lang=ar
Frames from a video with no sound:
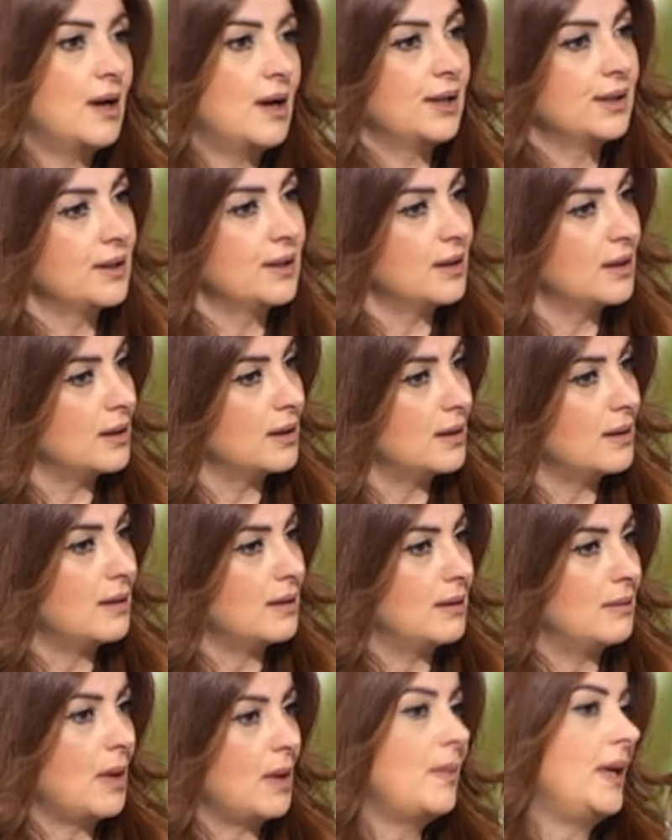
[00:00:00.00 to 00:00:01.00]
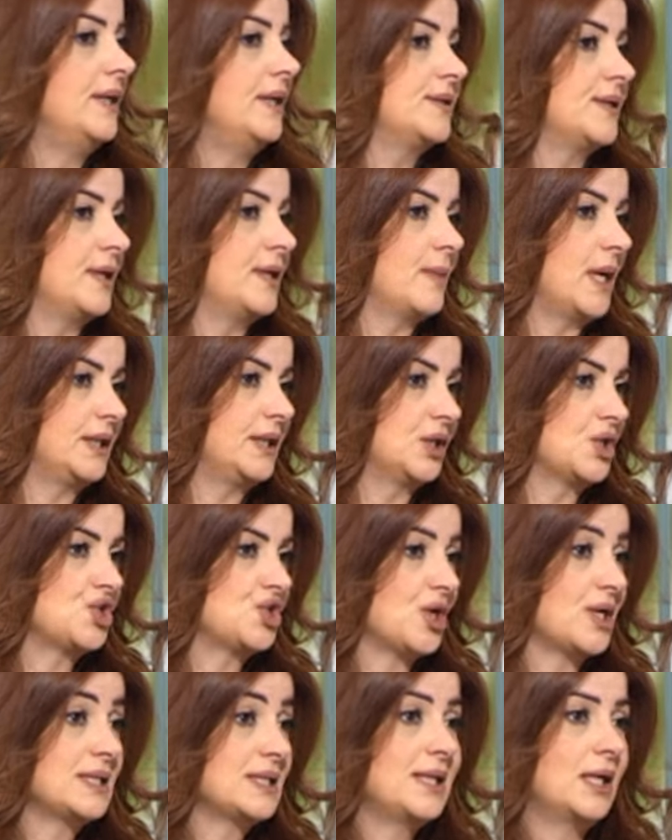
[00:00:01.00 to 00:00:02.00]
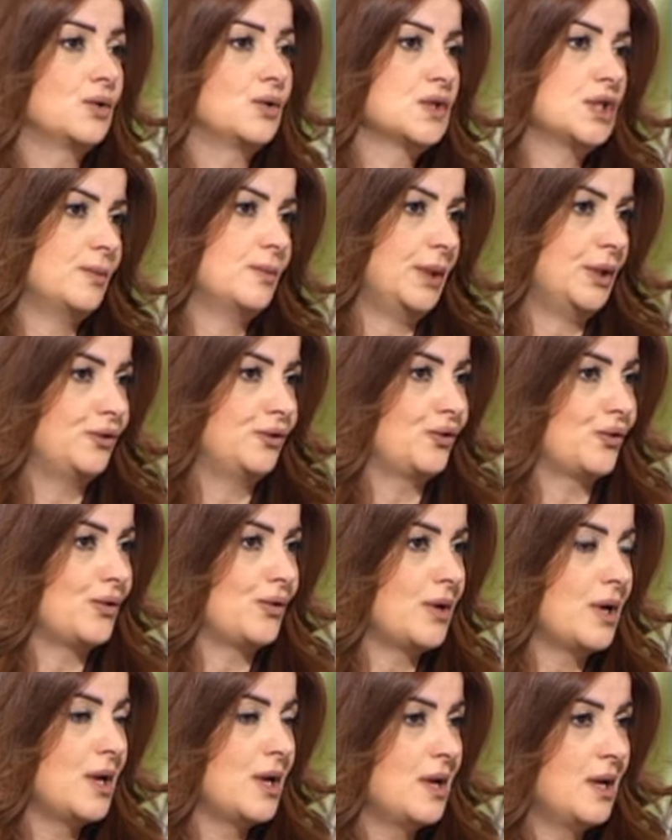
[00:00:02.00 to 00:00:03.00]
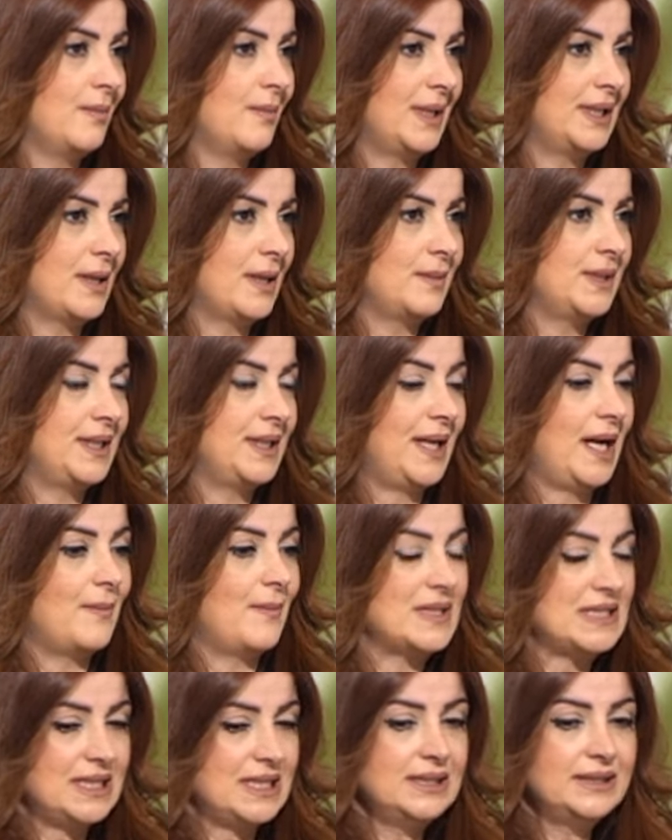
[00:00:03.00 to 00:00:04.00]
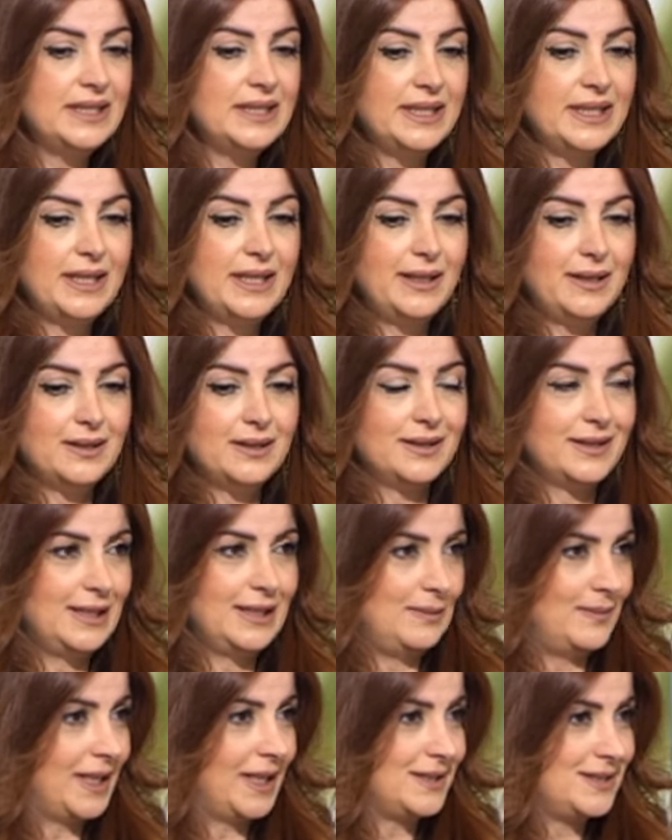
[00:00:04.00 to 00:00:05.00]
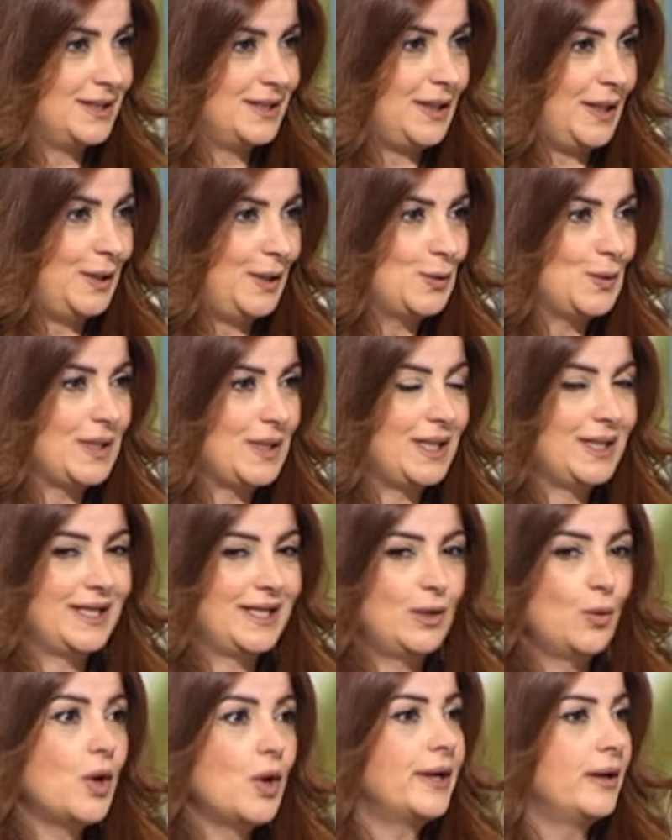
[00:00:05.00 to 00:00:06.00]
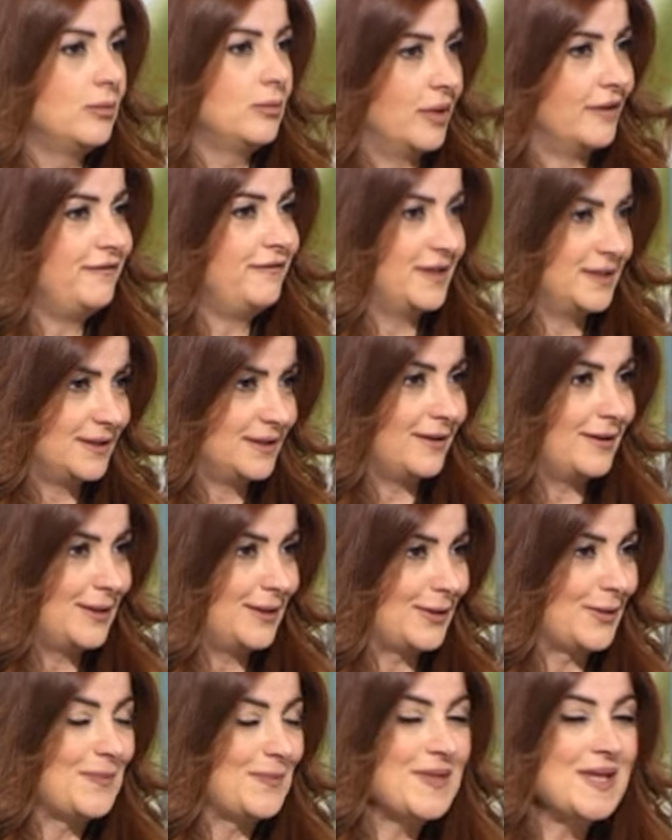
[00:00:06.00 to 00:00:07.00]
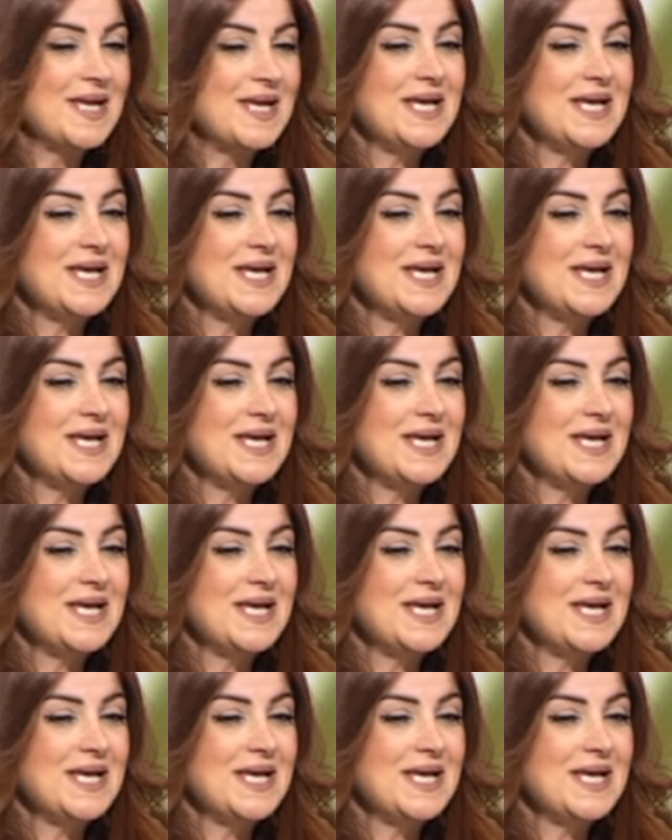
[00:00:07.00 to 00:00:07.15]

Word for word: انا آه، ما بحترم هيدا الشخص لانه سمعته منا منيحه بس قلتي كلمه كثير حلوه اللي وارن بافيت قالها